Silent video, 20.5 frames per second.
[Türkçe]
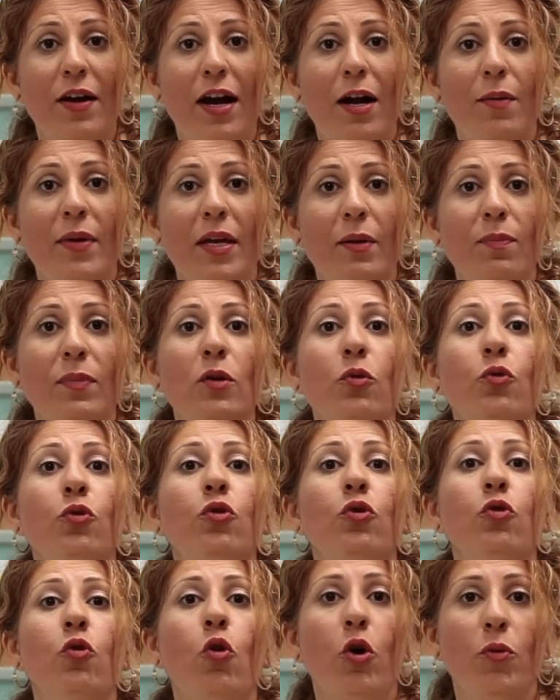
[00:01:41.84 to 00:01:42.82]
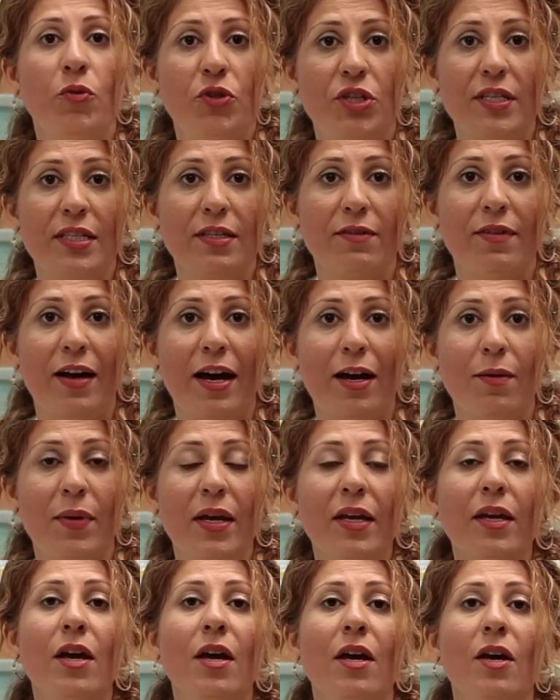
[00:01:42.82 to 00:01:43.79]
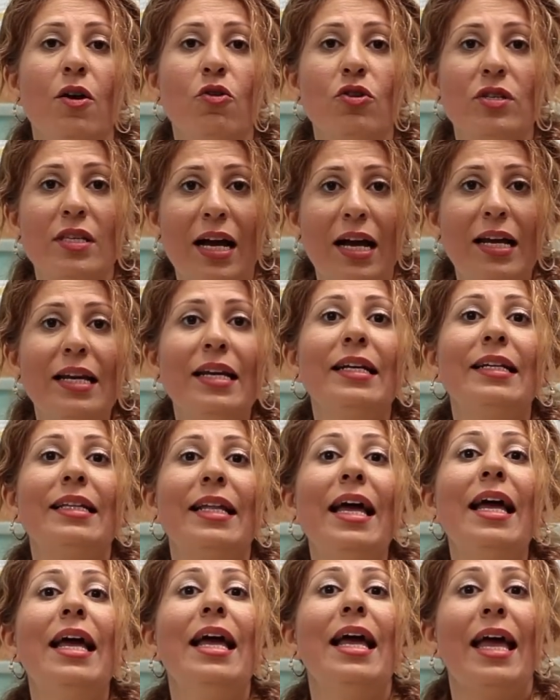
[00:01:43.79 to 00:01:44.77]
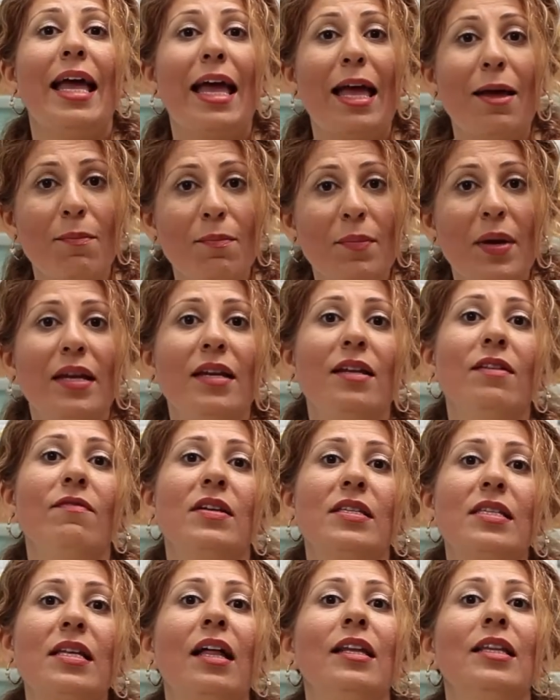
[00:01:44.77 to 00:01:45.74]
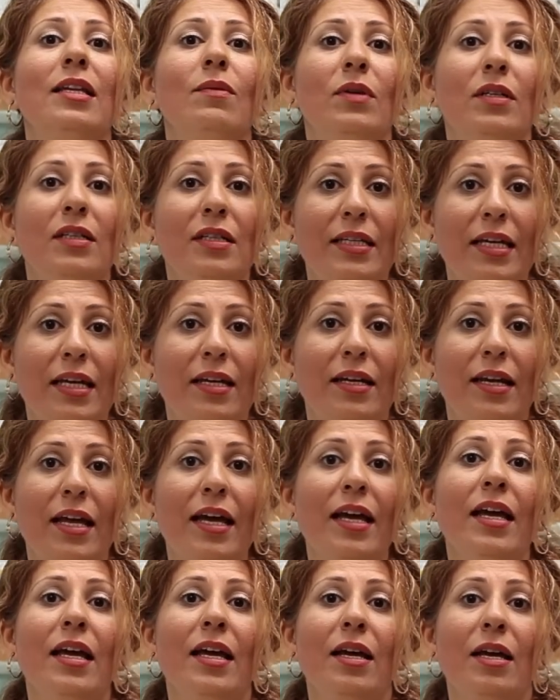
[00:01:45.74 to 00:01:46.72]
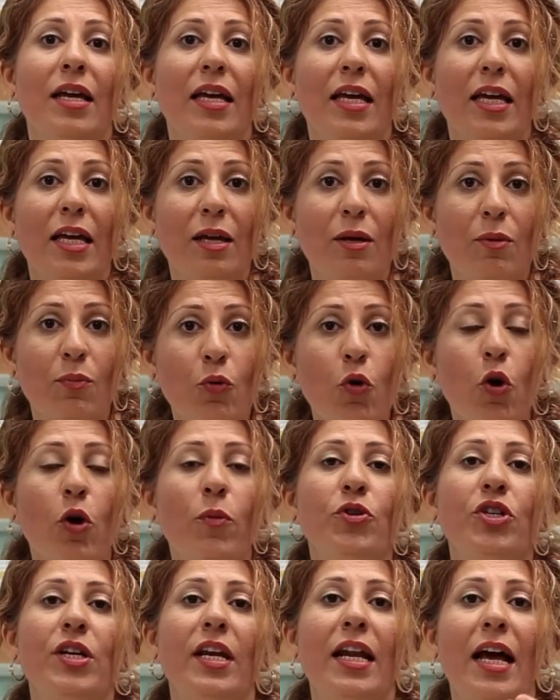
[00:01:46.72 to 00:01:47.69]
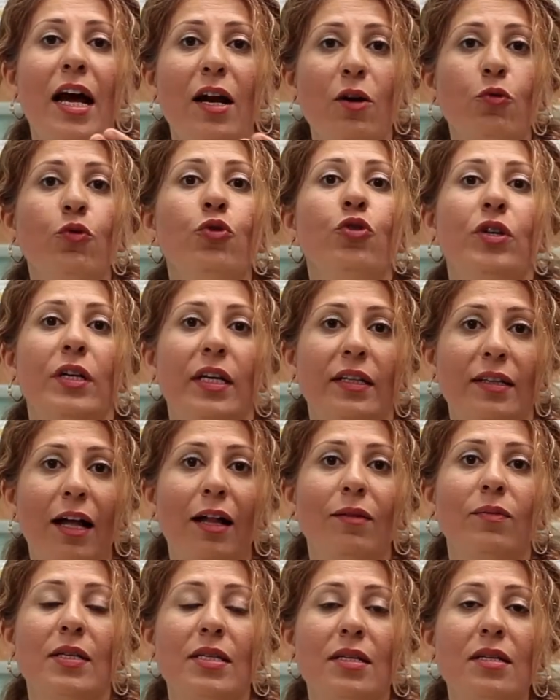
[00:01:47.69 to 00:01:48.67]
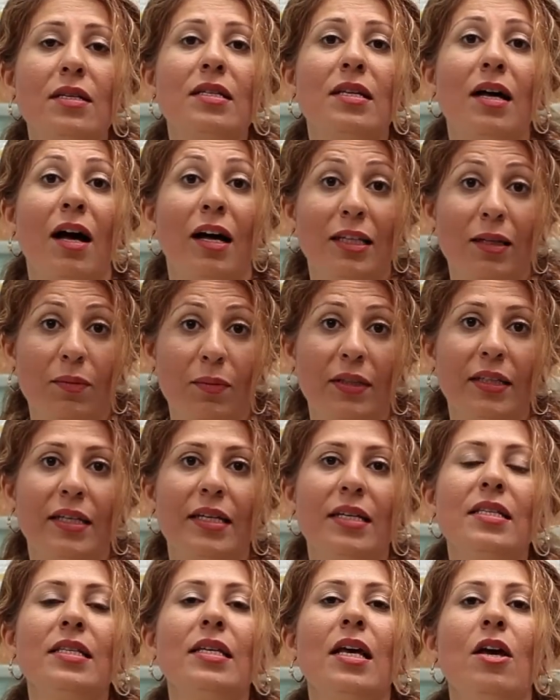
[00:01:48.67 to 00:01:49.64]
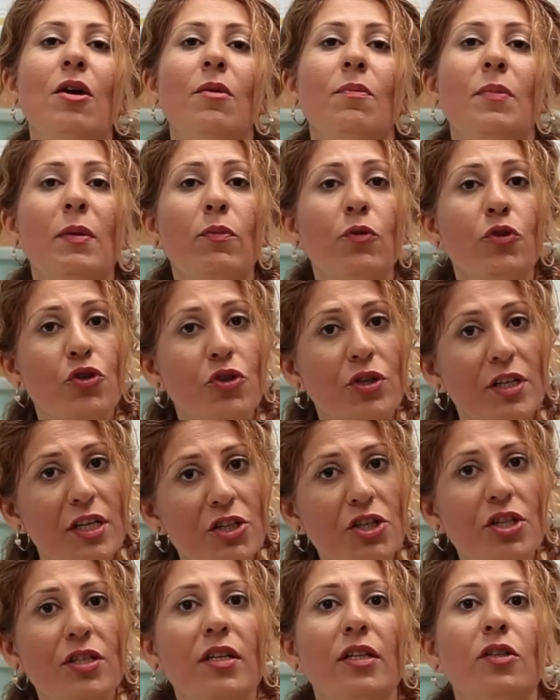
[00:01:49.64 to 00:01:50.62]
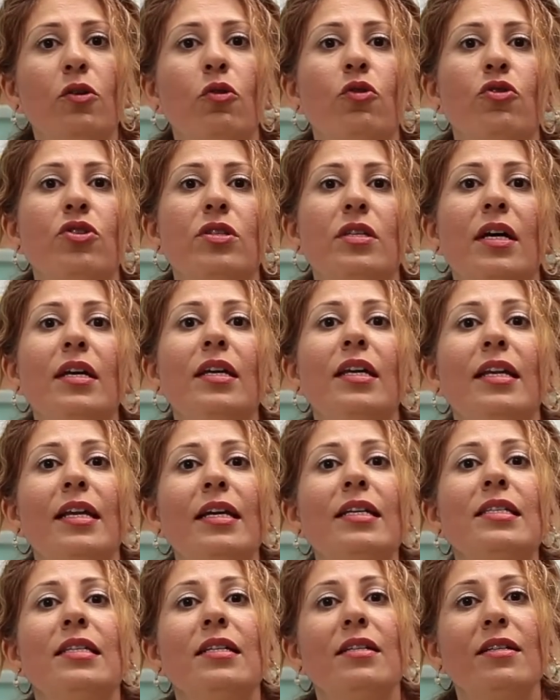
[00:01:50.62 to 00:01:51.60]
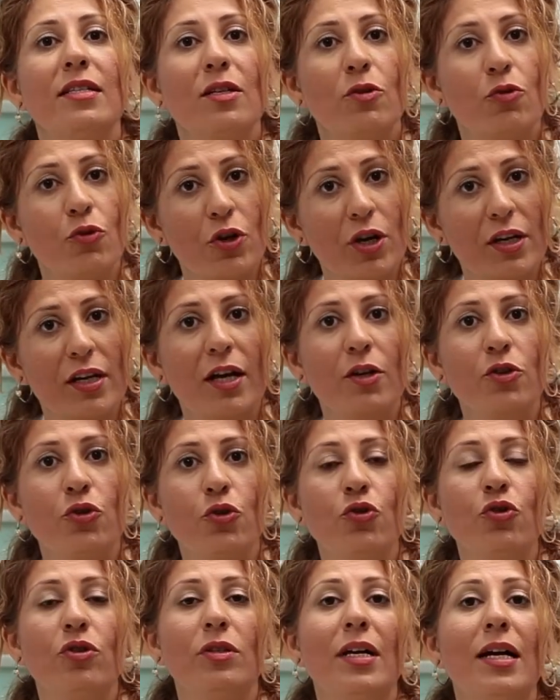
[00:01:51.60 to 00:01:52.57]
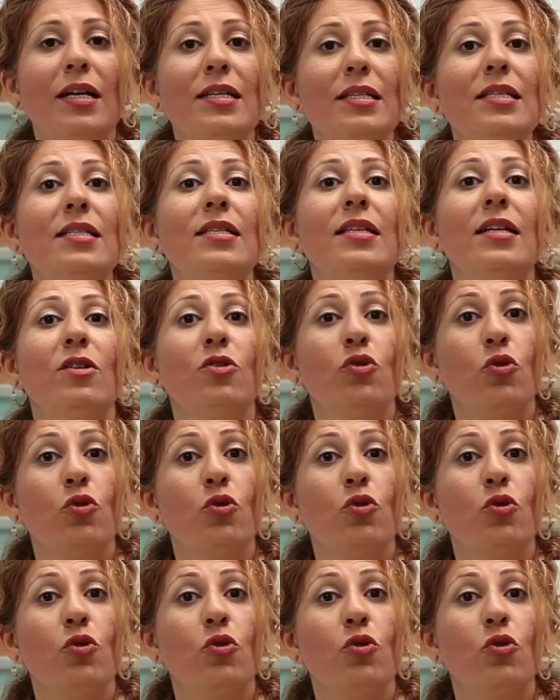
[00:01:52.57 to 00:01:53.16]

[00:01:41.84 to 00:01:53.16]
vermek, bir uyku objesi vermek özellikle emmenin ve sallamanın yerine e, bu objelerle uykuya dalmasını sağlamalıyız. Bir buçuk yaşında da olsa yine sık sık uyanan çocuklar sizleri